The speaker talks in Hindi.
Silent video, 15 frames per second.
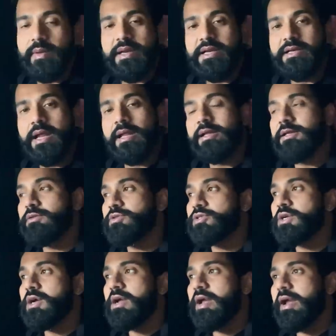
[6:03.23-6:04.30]
लिंक डाल देता हूँ
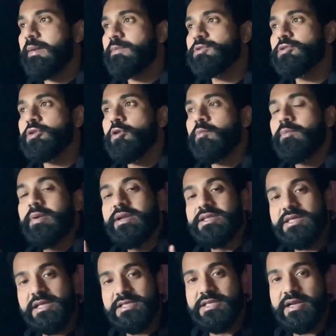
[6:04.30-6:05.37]
इसका अमेजोन के ऊपर
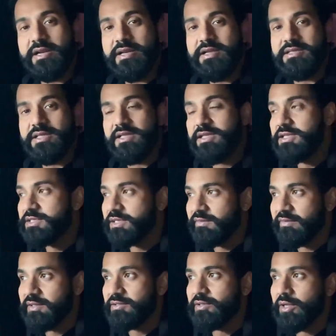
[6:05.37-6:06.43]
सेल चल रही है जल्दी जल्दी इसका
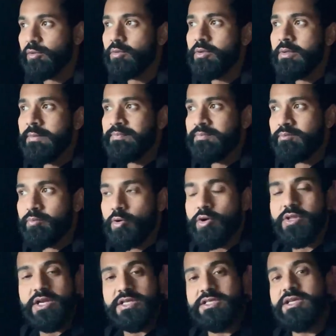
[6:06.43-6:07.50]
फायदा उठा लो
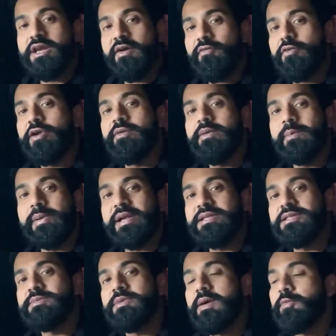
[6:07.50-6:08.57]
बहुत अच्छे अफोर्डेबल
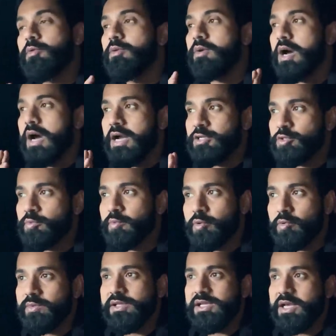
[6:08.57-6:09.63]
प्राइजेस में आपको आईसो
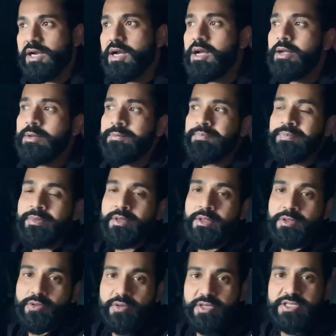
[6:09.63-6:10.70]
प्रो मिल जाएगा
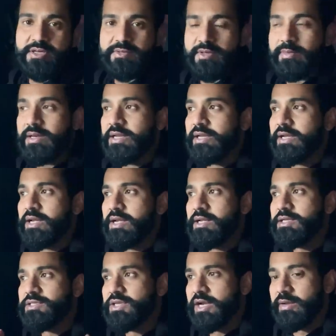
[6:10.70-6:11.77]
तो डिस्क्रिप्शन में लिंक है
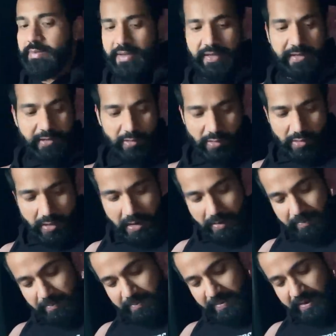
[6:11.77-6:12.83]
जाके बाई कर लो
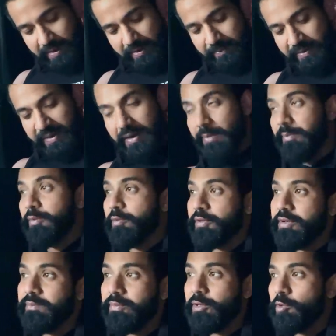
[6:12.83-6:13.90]
अब मैं मेरा
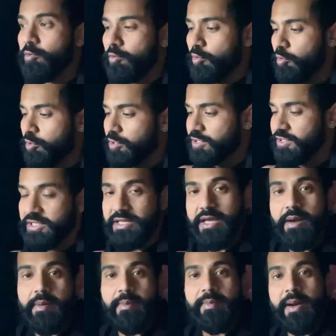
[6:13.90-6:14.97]
प्रोटीन पी लूँ और सीधे
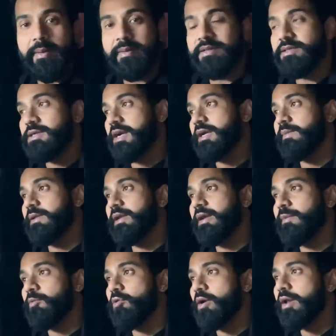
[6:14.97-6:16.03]
अब हम जाके मिलेंगे
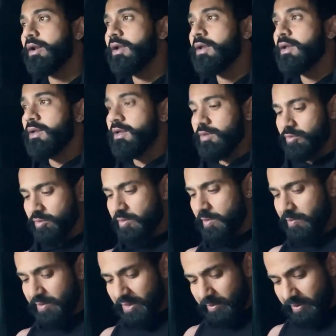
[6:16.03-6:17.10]
आपको घर क्योंकि
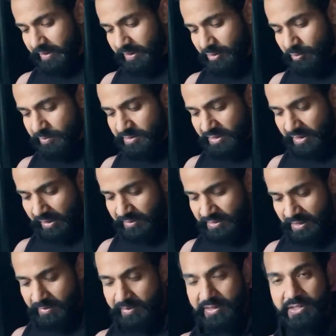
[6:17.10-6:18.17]
मम्मी का बर्थडे है जो भी
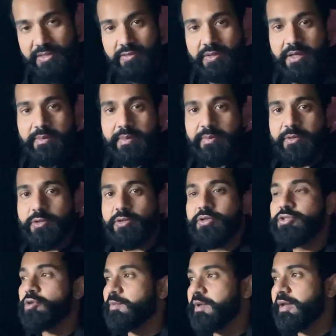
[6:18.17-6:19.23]
सेलिब्रेशन होना है मम्मी को थोड़ी
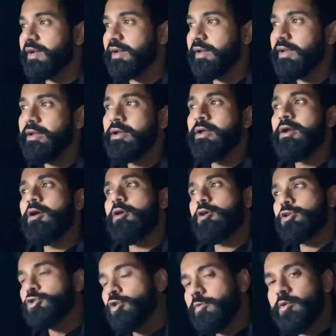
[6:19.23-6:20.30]
शॉपिंग कराएंगे
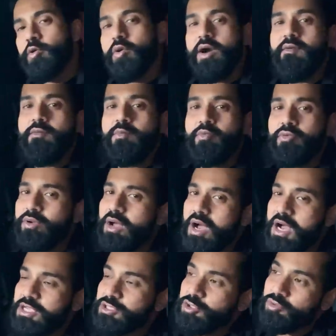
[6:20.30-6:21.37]
और जो भी होगा वो पूरा
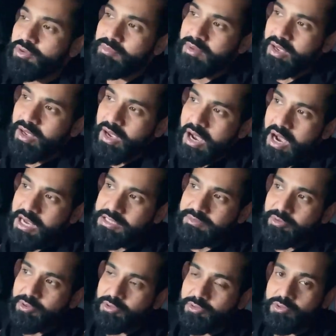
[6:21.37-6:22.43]
आज क्योंकि मैं आज
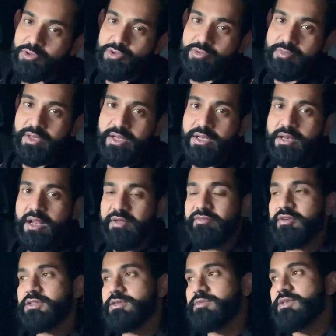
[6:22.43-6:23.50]
बहुत खुश हूँ मेरी लाइफ
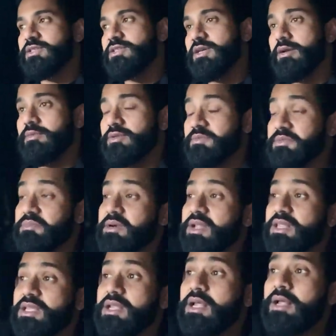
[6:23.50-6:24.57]
का सबसे अच्छा सबसे बड़ा
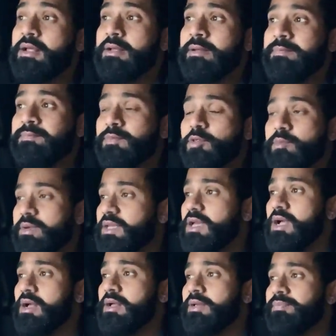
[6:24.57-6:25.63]
दिन है तो भैया